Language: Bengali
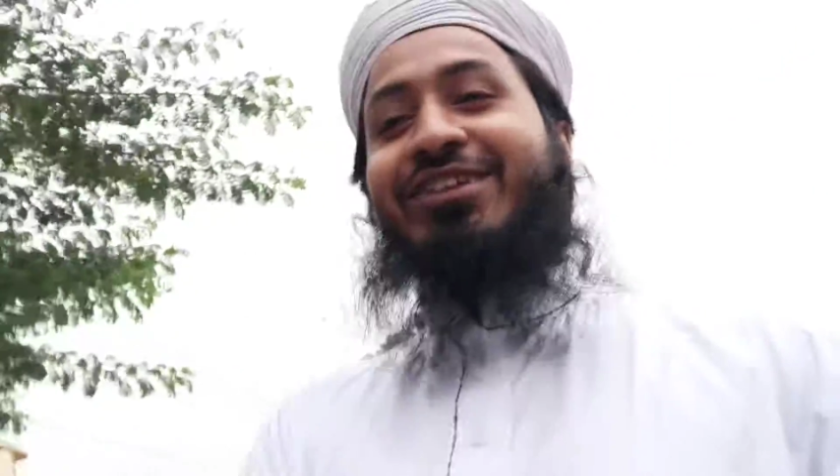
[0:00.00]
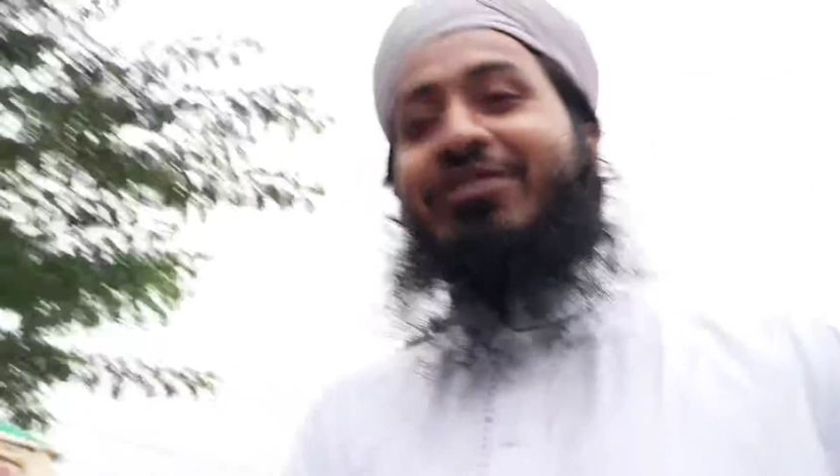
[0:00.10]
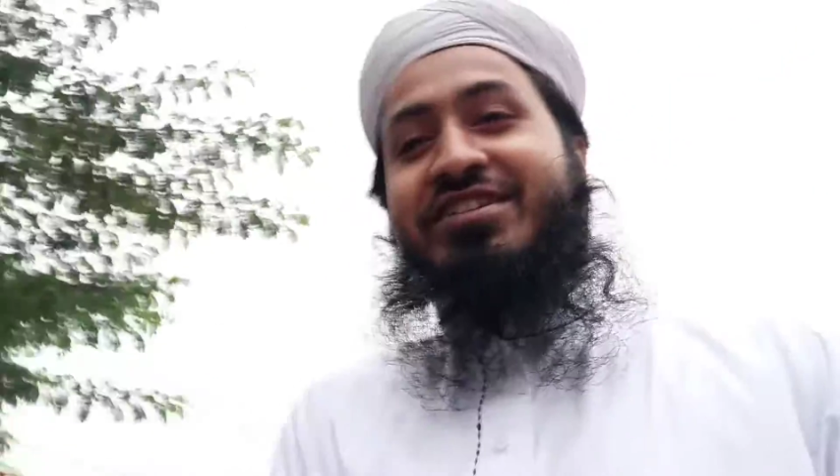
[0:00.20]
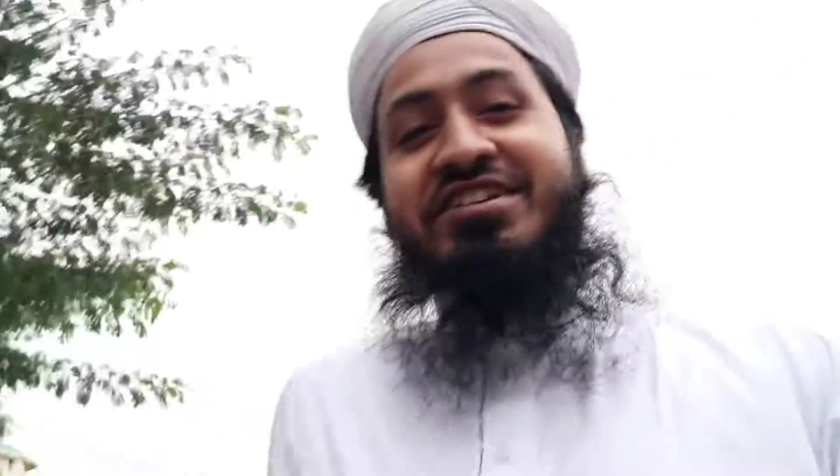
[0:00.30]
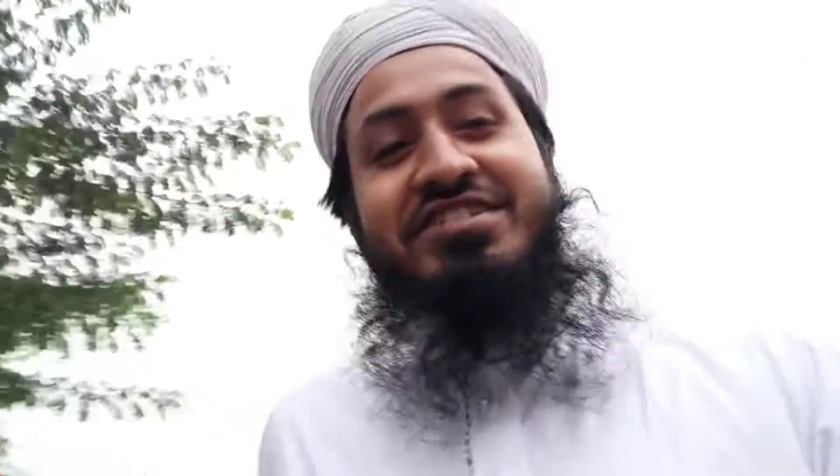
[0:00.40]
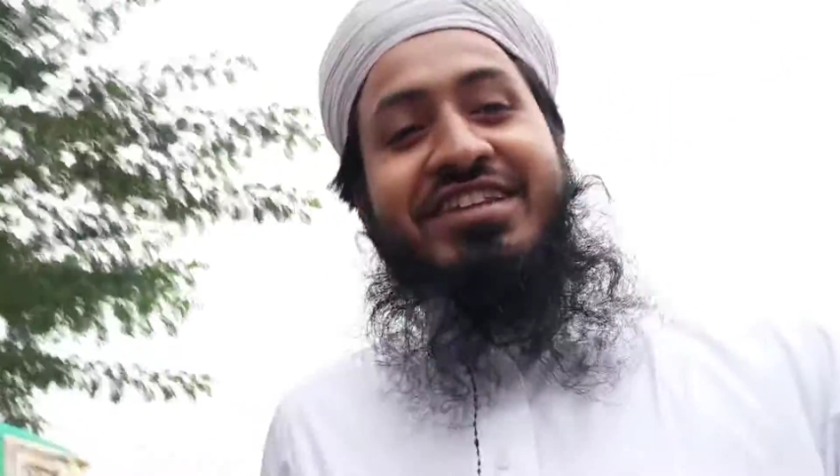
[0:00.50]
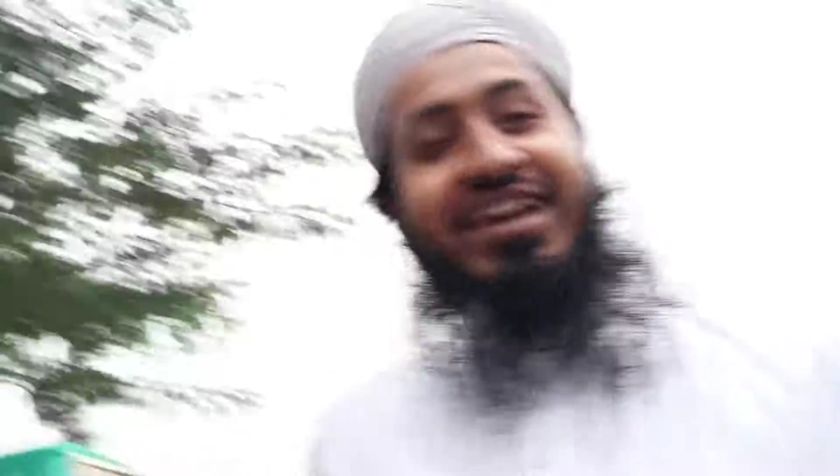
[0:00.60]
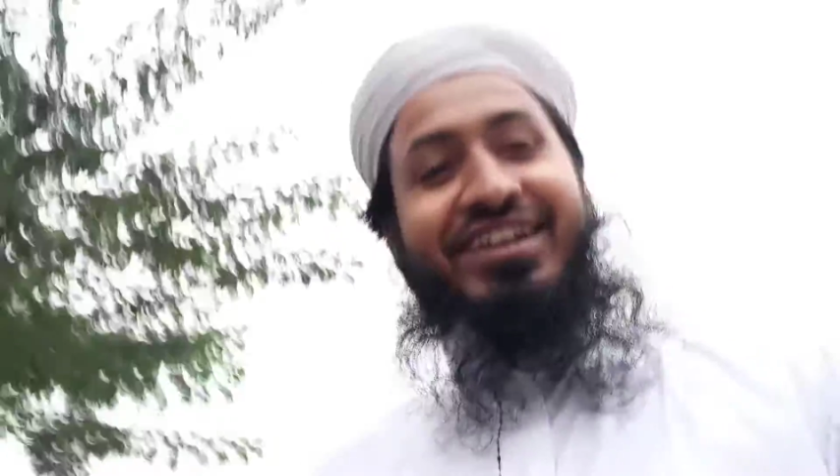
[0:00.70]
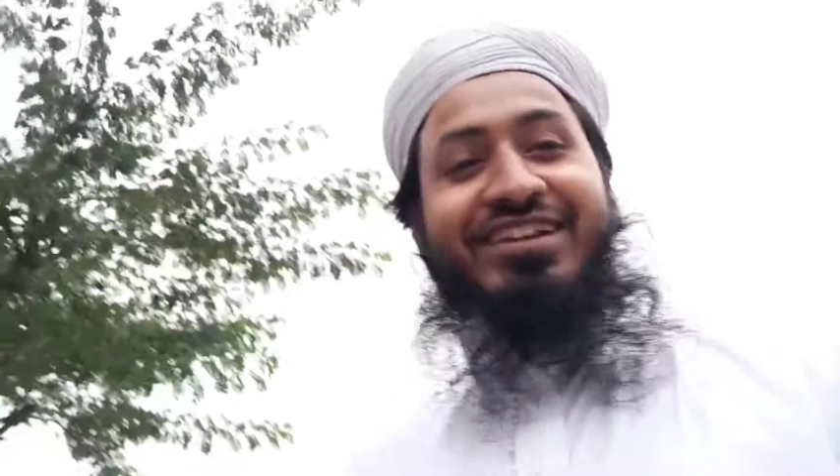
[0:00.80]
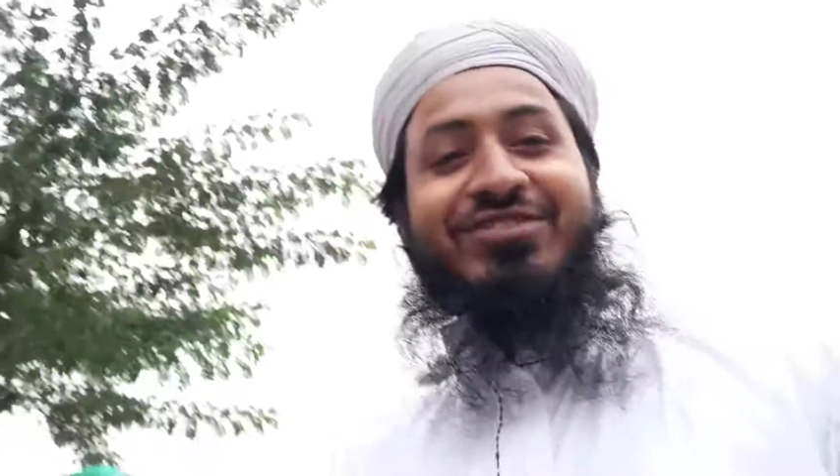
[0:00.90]
অর্থাৎ
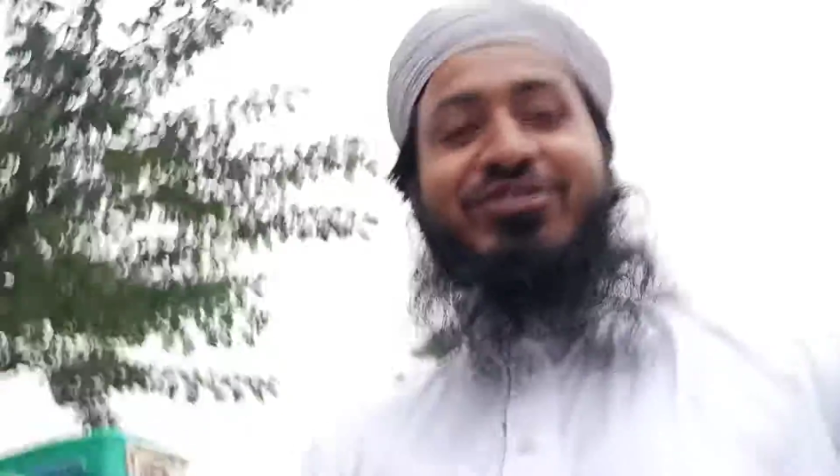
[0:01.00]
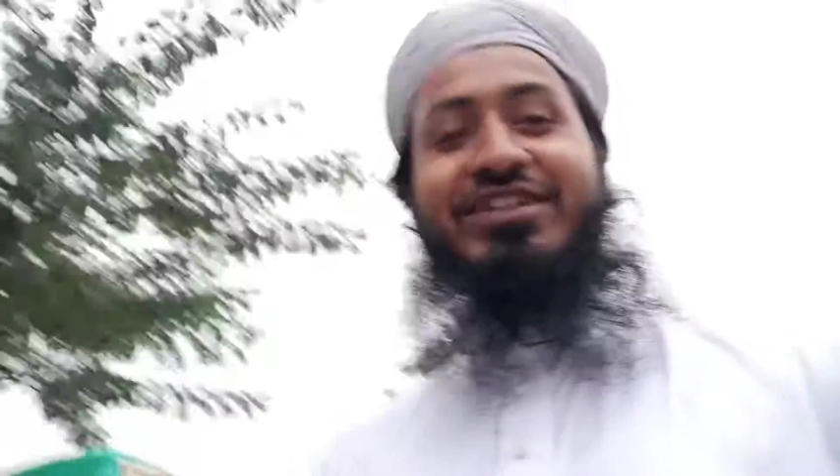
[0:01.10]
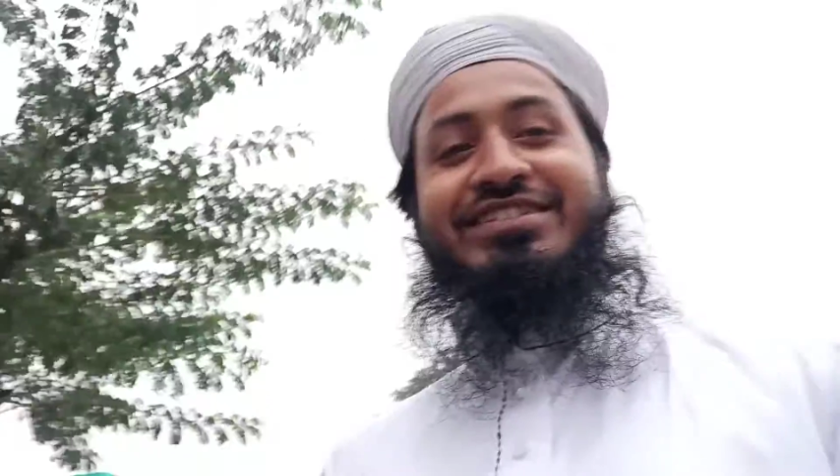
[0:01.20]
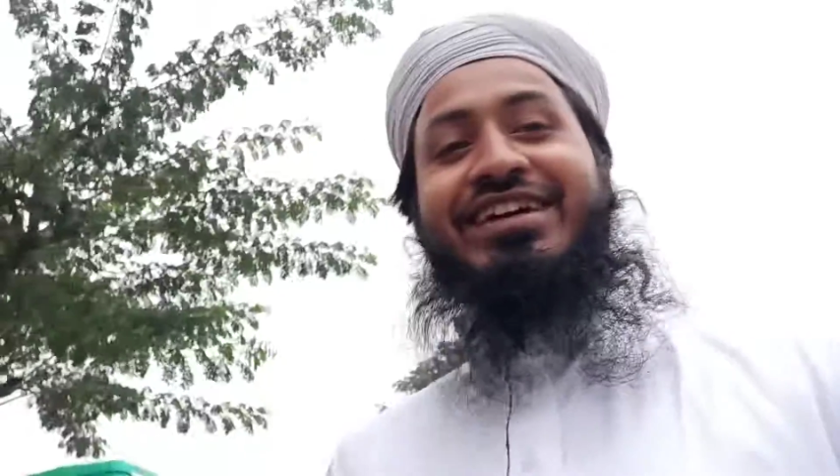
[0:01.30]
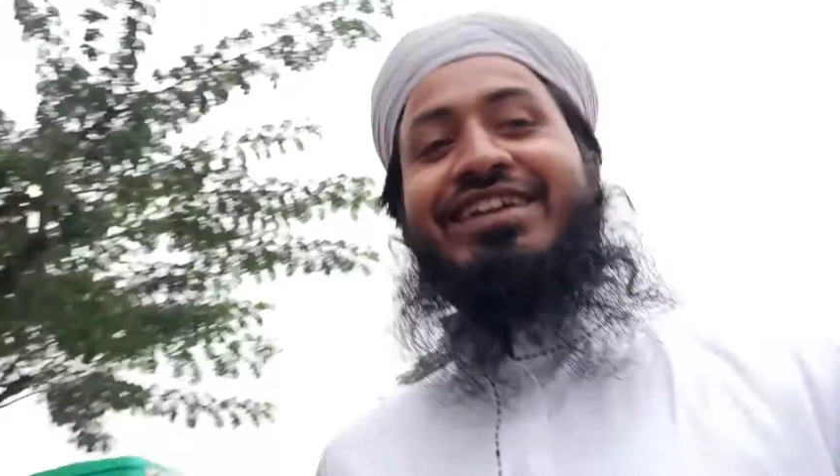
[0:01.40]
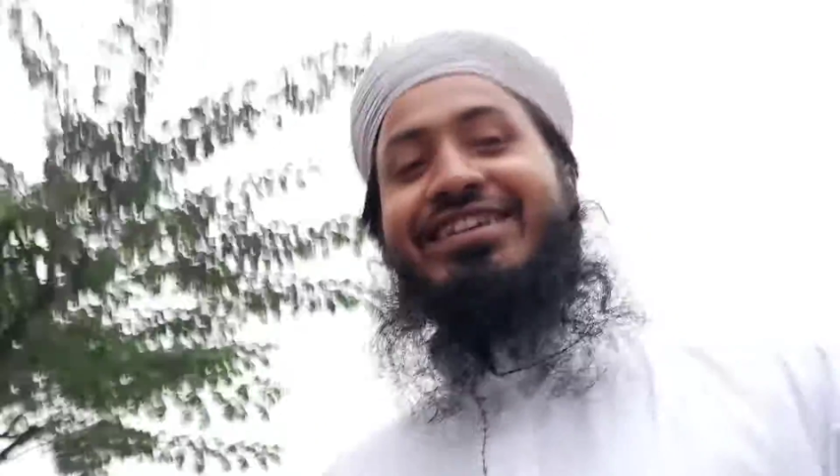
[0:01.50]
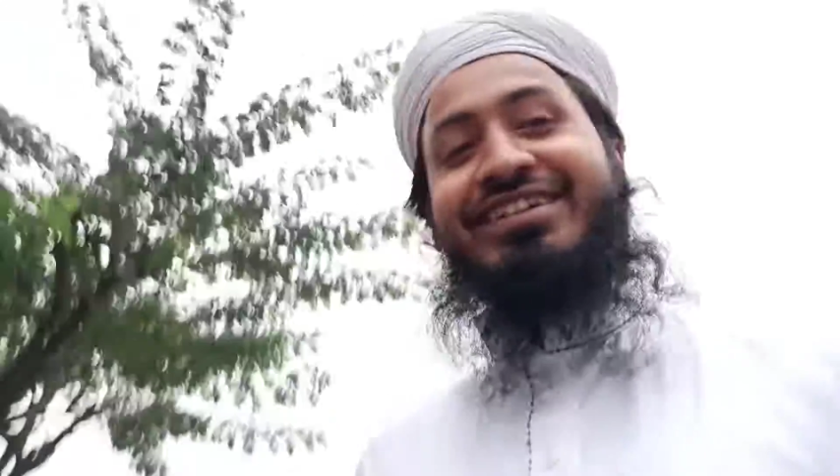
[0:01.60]
স্টাইল করা যায়